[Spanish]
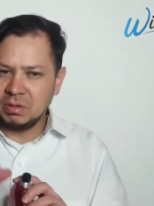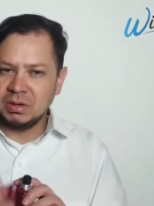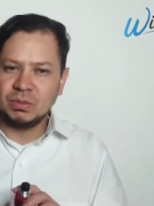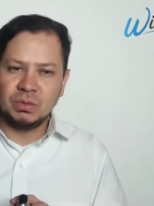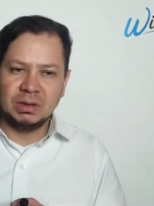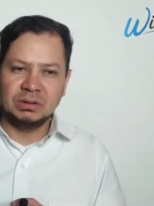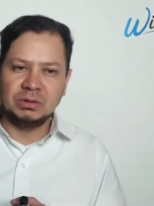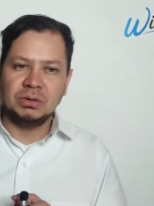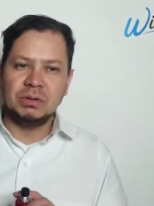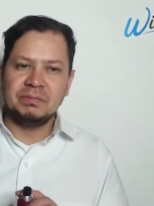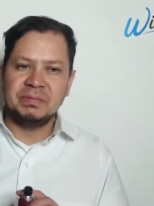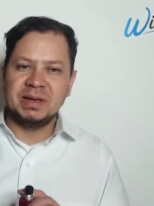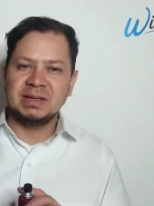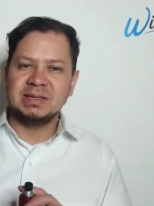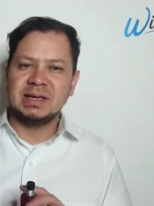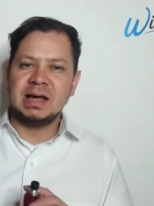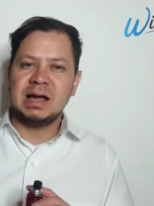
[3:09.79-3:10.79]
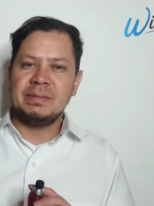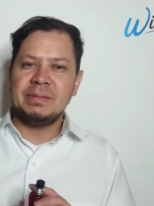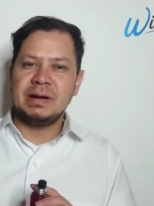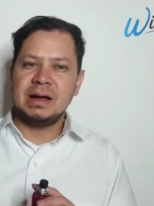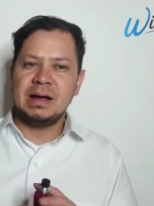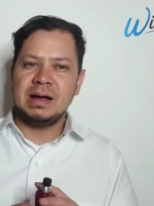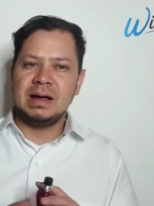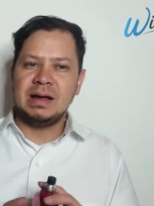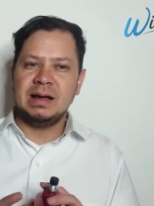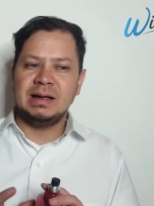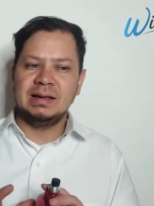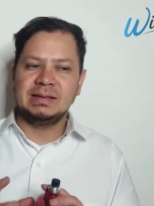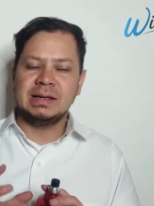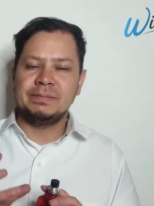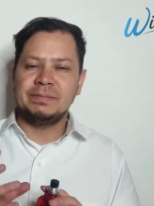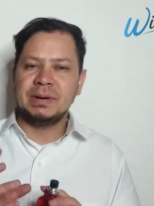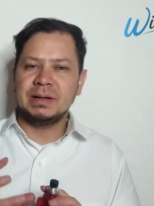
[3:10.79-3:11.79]
Cuando empieza a,
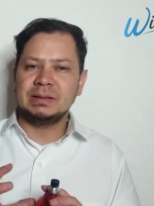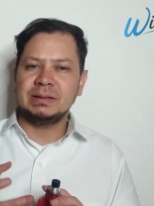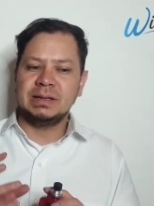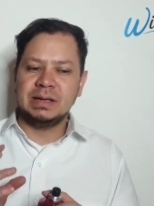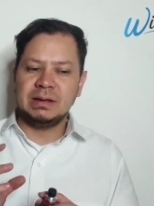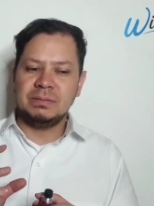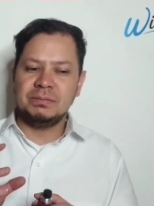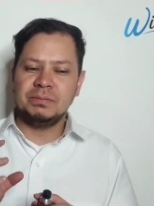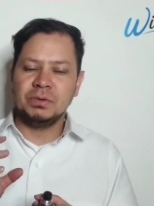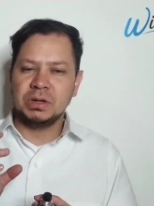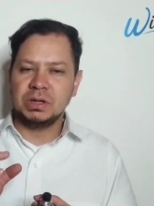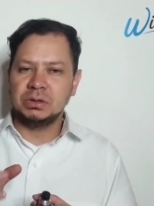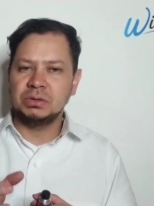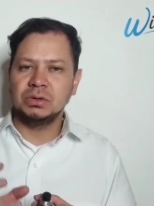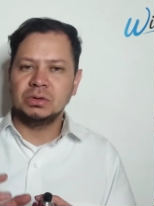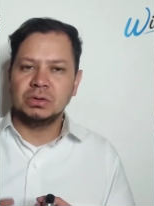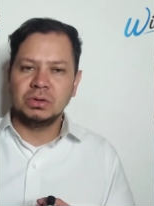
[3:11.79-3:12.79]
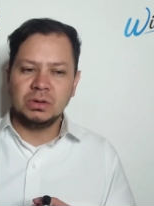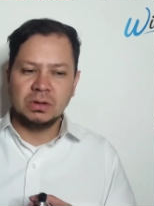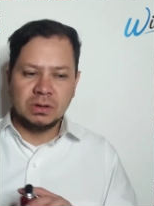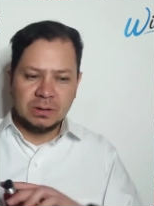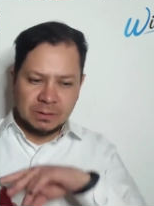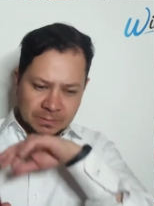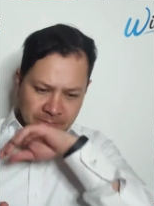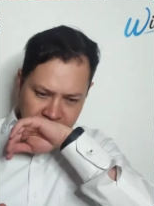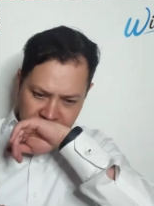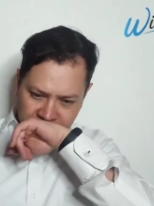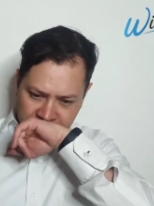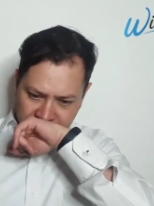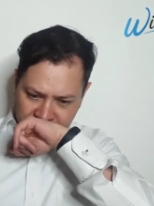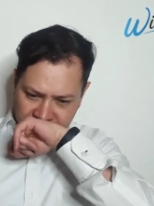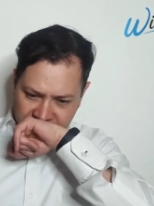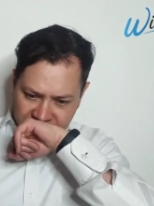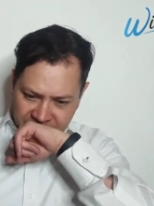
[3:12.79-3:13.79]
esa parte un poquito
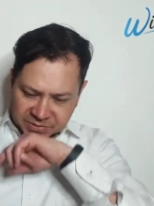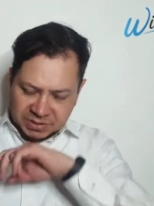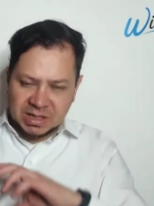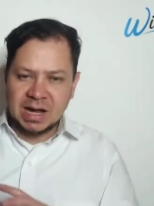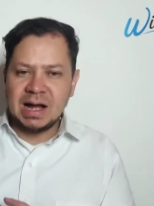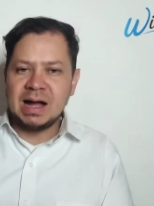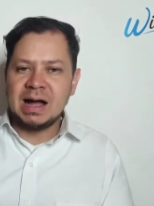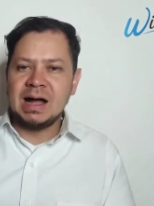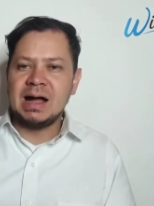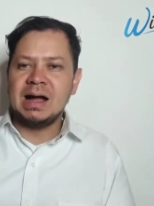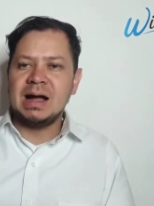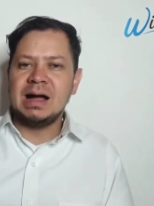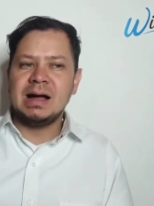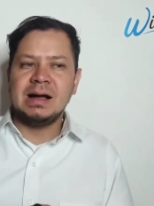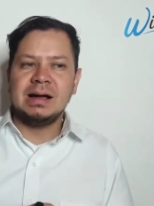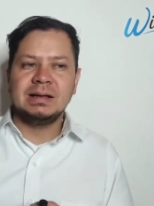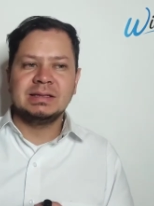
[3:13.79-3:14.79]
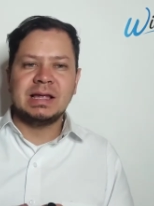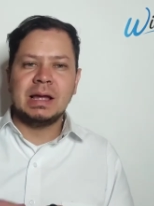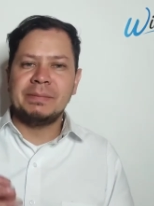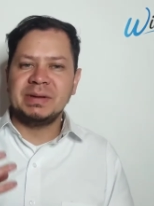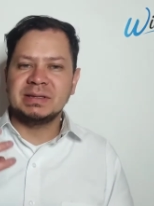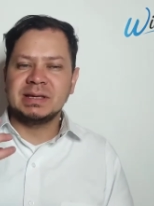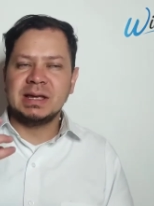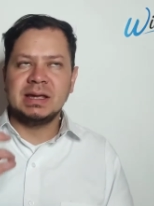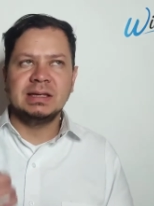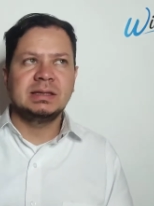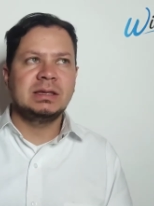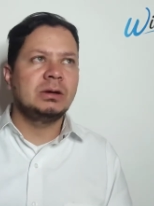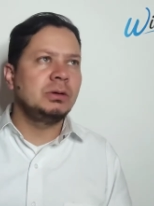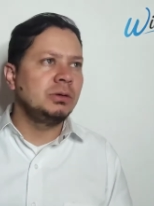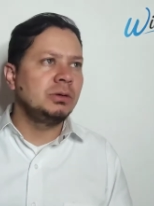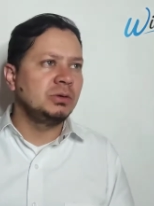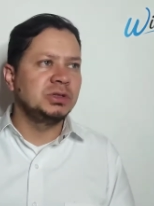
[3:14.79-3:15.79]
ya, ya pesadita
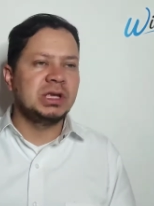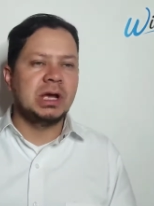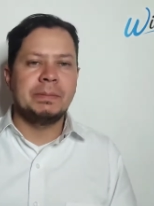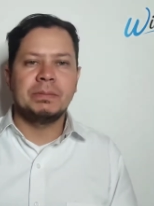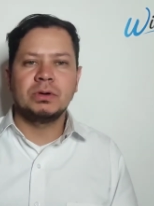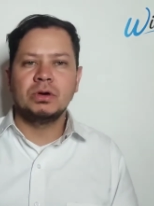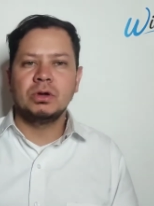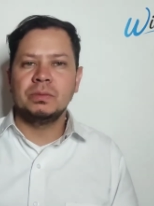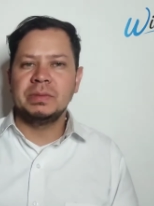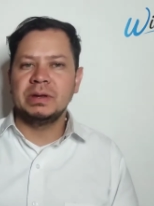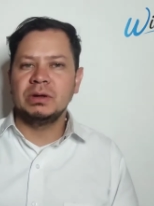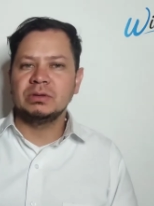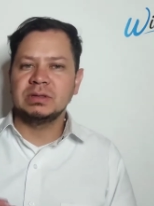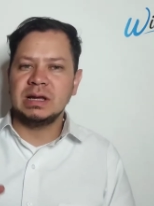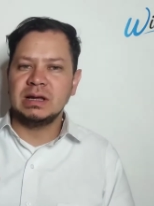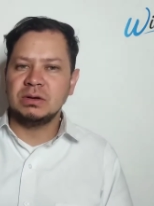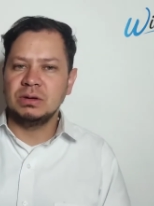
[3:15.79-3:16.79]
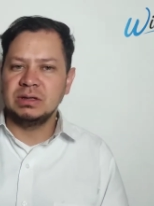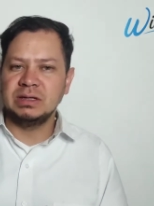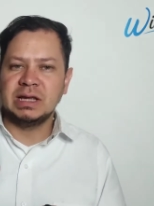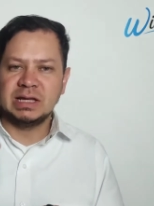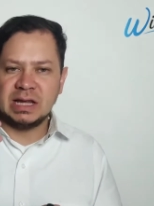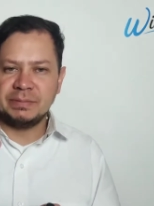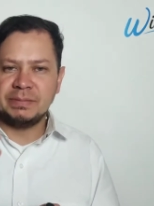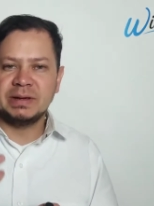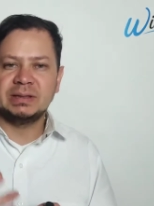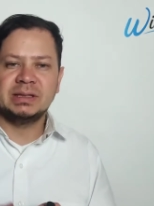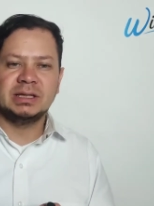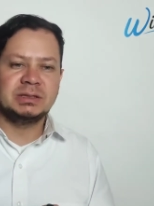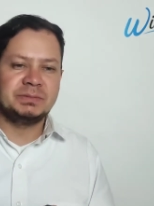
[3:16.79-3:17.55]
o ya por lo menos ya es la parte